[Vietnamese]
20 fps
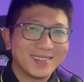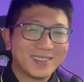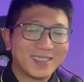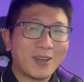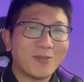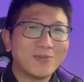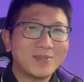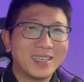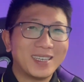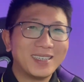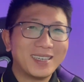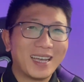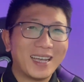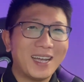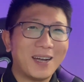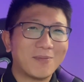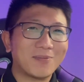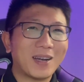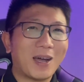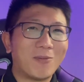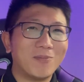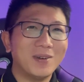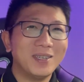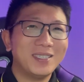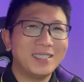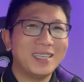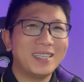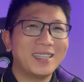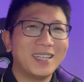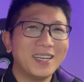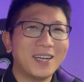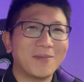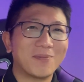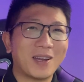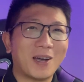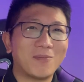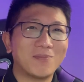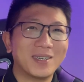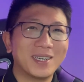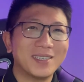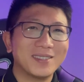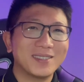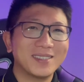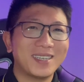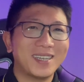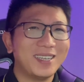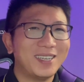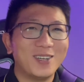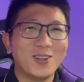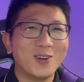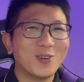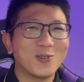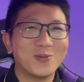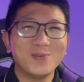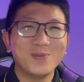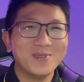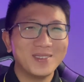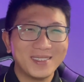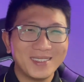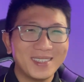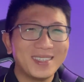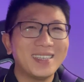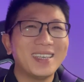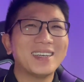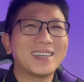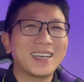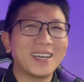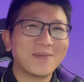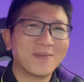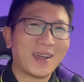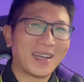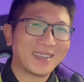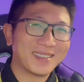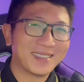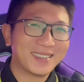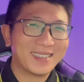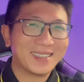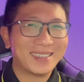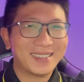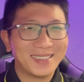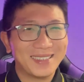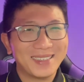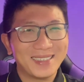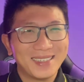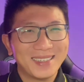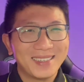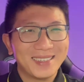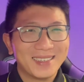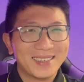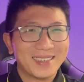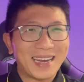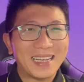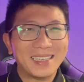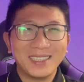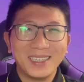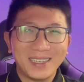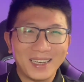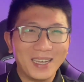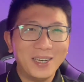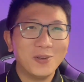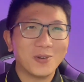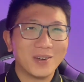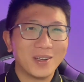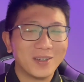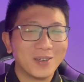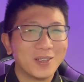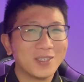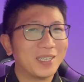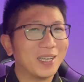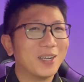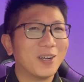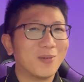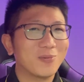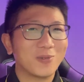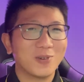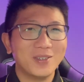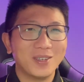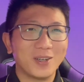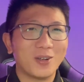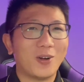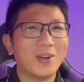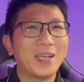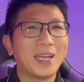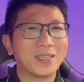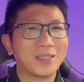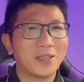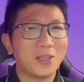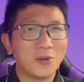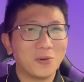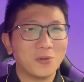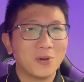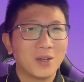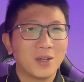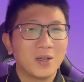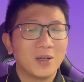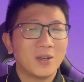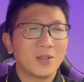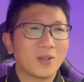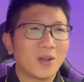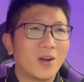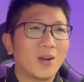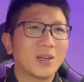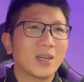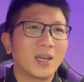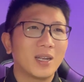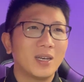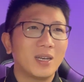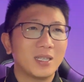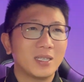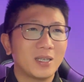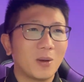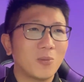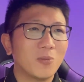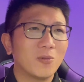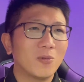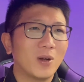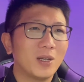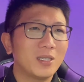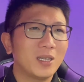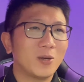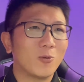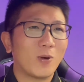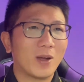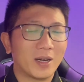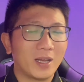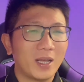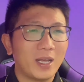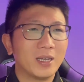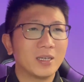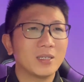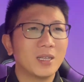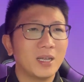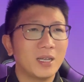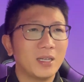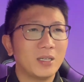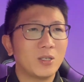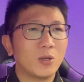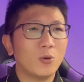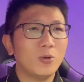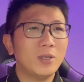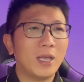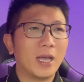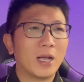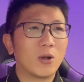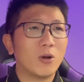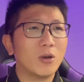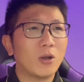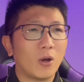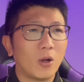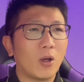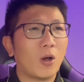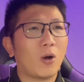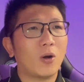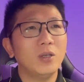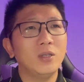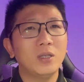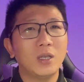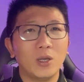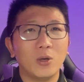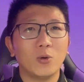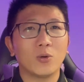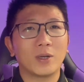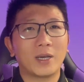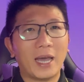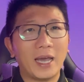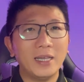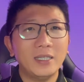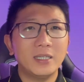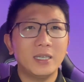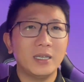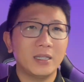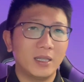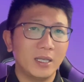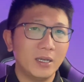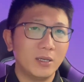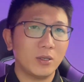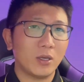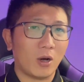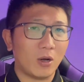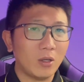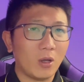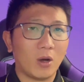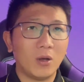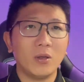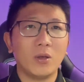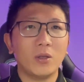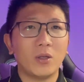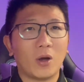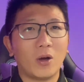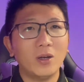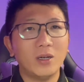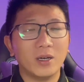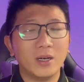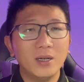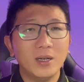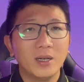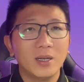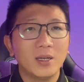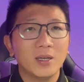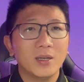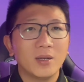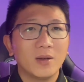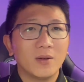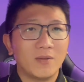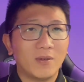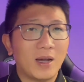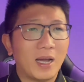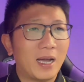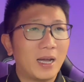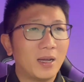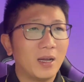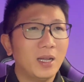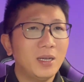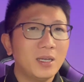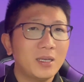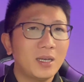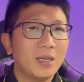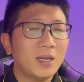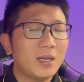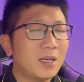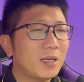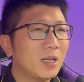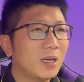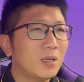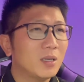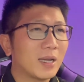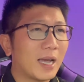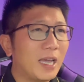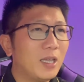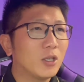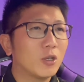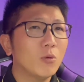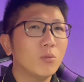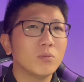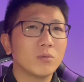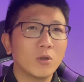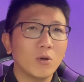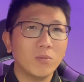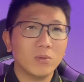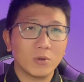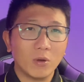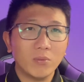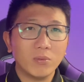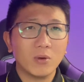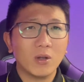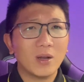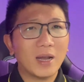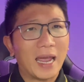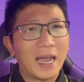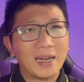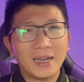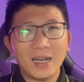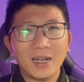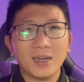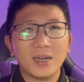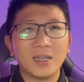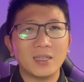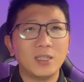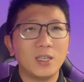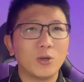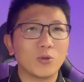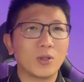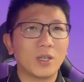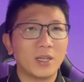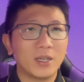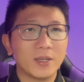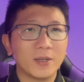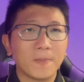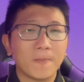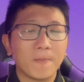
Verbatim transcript: trong những cái hợp đồng đó, chi tiết hợp đồng đó thì nó cũng như các bạn ờ, đây suy nghĩ luôn đó nó sẽ không có được rõ ràng nhiều cho nên là trong quá trình hoàn thiện thì chủ nhà có đòi hỏi nhiều cái chi tiết nhỏ nhỏ nhỏ nhỏ nữa và ít ít ít ít, ít một cái một chút một chút một chút nó ra rất là nhiều tiền